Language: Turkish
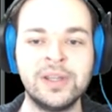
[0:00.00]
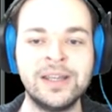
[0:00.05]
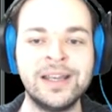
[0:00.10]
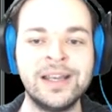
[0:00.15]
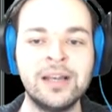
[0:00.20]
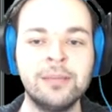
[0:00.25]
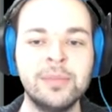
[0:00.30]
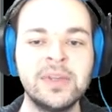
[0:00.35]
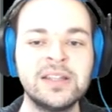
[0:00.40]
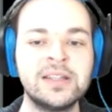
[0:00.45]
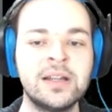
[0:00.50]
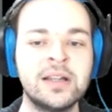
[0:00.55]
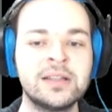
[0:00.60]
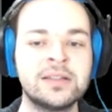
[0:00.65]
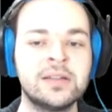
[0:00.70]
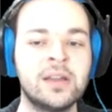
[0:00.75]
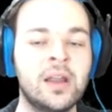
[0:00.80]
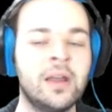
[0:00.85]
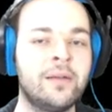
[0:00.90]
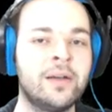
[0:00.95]
Dirilme
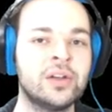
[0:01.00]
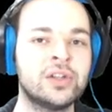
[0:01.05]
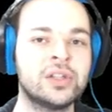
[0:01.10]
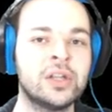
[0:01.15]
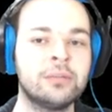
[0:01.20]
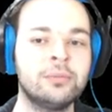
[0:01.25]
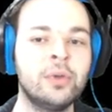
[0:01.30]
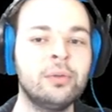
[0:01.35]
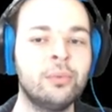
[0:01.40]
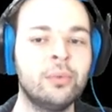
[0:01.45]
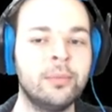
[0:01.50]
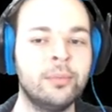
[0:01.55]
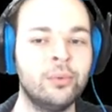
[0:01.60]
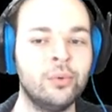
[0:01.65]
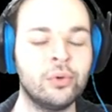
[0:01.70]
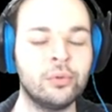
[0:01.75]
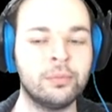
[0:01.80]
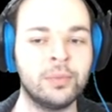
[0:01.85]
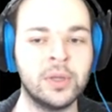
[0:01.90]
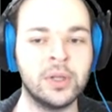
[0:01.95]
sırasında yavaşlatma bu
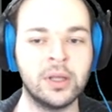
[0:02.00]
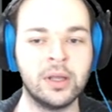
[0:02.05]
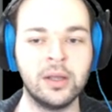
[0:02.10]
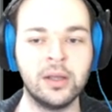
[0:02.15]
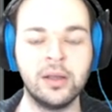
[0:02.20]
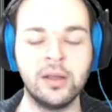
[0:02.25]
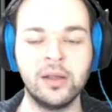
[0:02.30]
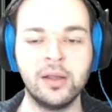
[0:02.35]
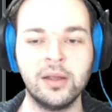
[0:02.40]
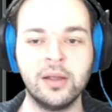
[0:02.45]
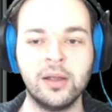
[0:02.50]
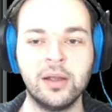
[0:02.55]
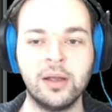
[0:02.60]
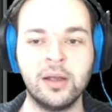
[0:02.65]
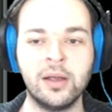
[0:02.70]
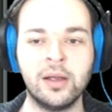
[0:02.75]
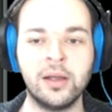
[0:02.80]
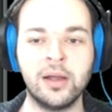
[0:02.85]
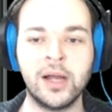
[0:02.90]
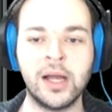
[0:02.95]
büyük bir
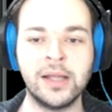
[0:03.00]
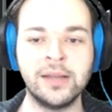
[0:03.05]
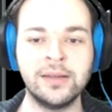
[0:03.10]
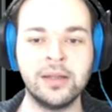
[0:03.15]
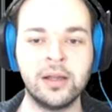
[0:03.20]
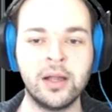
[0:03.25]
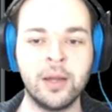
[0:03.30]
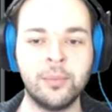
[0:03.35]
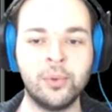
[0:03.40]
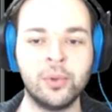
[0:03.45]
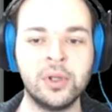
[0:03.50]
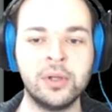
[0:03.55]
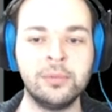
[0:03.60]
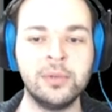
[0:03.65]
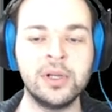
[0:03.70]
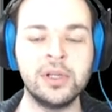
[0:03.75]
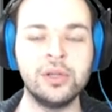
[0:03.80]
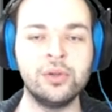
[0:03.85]
e, handikap olabilir.